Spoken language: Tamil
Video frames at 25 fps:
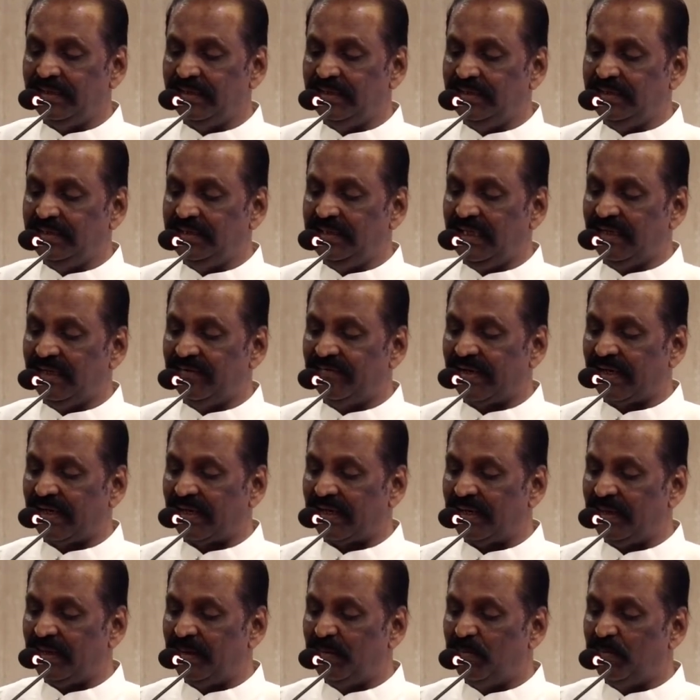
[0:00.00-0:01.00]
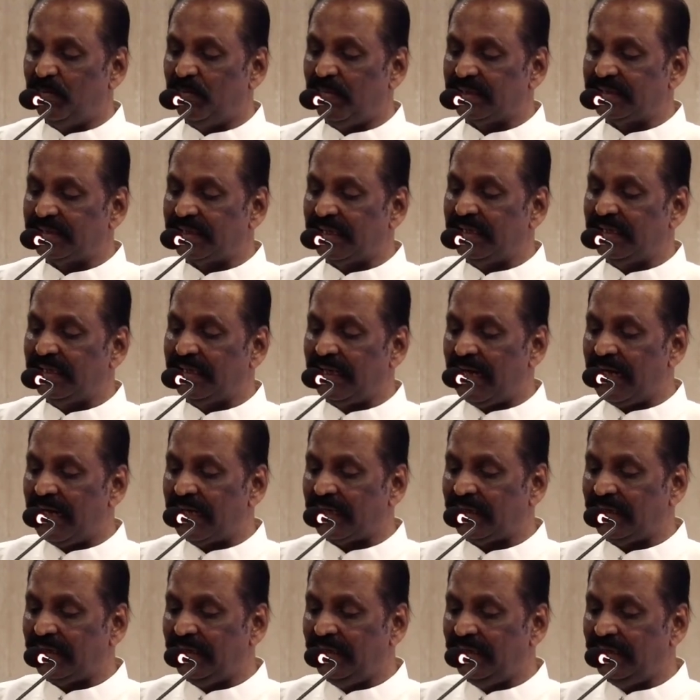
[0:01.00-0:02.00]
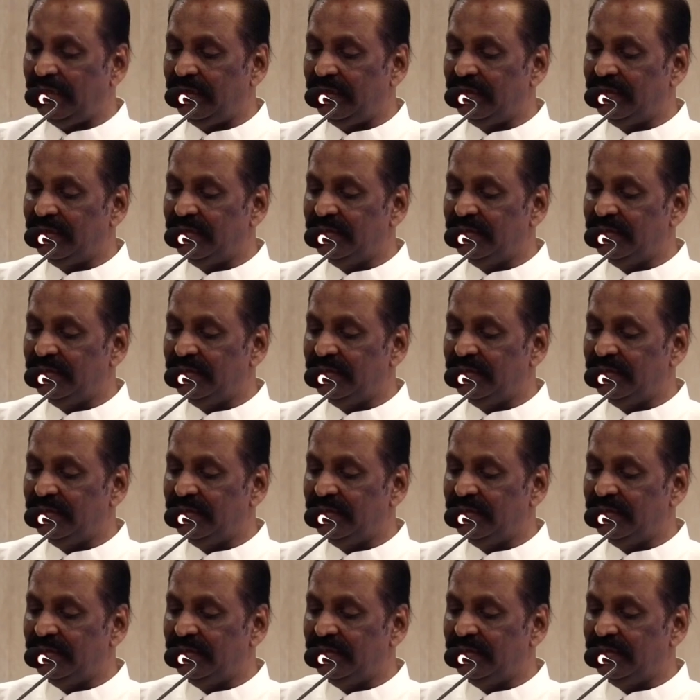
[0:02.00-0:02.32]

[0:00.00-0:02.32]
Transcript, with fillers: எழுதியவர் மதன் கார்கி